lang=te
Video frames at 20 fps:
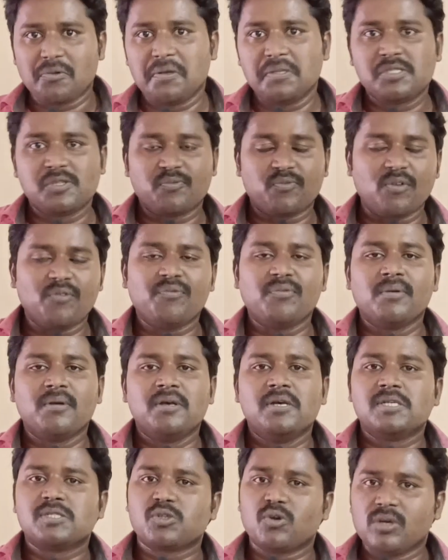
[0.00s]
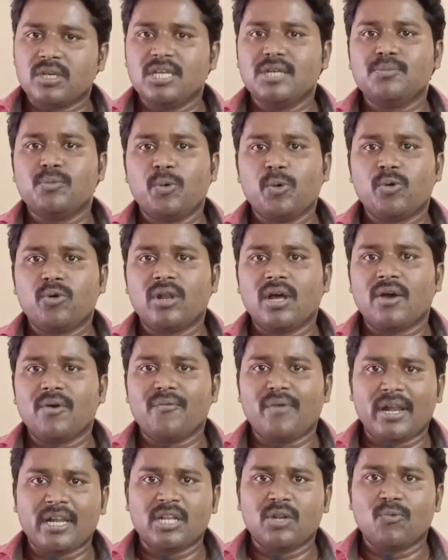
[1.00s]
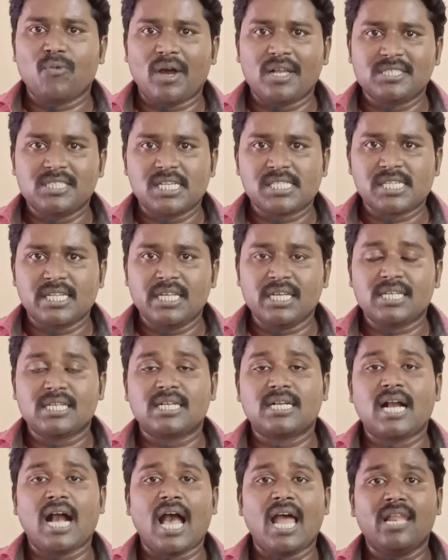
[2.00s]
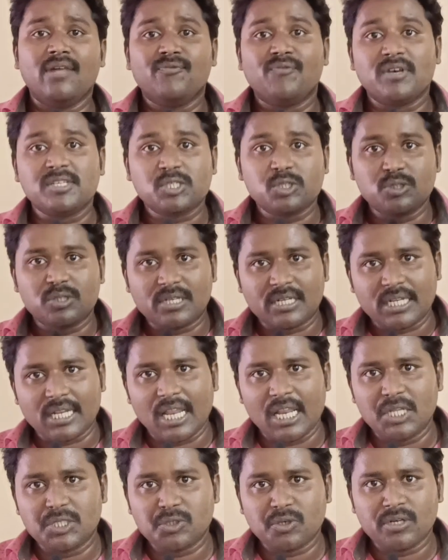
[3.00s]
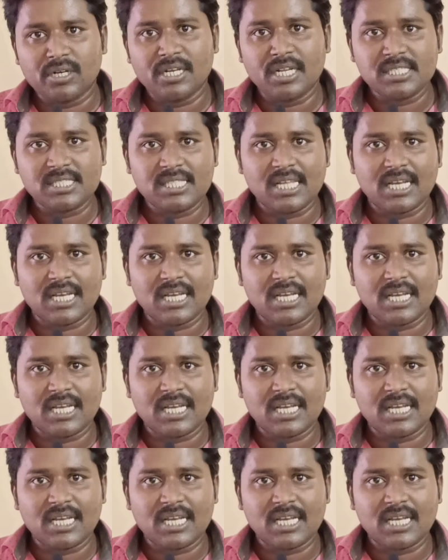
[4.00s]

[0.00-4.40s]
ఎక్స్క్లూజివ్ ప్రూఫ్ సో ఈ మూవీ కూడా వెంటనే వాచ్ చేసింది కానీ ఫస్ట్ ట్రైలర్ చూడండి